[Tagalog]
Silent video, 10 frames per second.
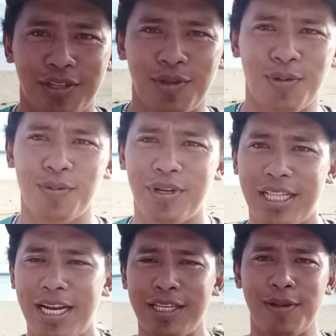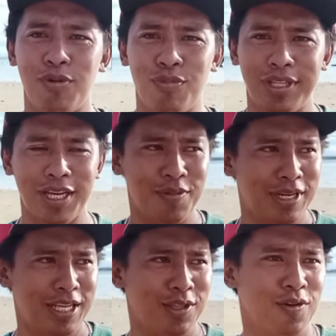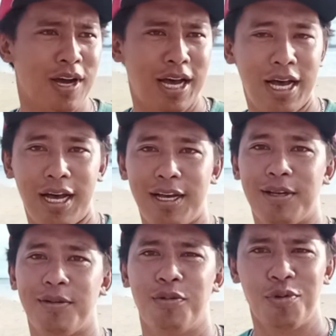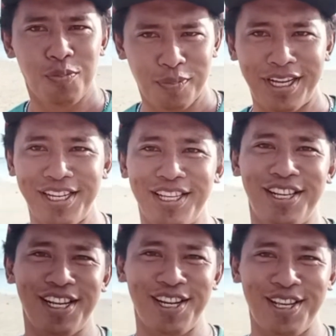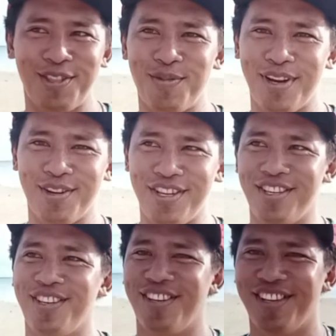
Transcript: yung kadalasan pumunta kami dito, uh, maganda talaga dito mga guys.